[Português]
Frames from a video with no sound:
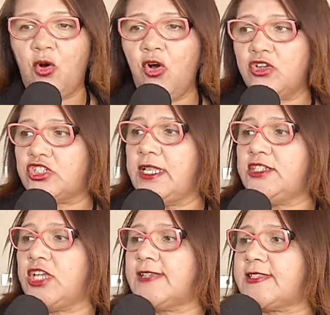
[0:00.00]
que foi
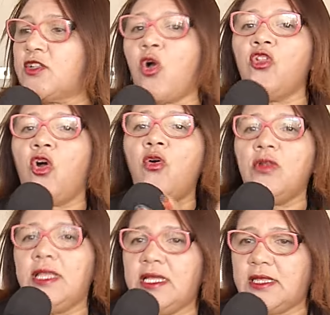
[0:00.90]
idealizado
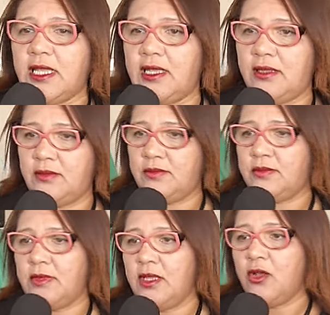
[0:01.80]
pela pastora
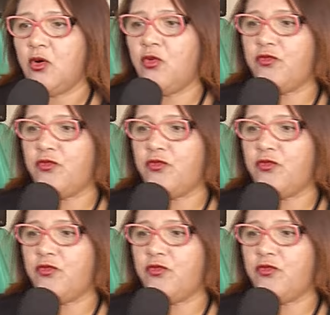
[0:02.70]
Maria Barros.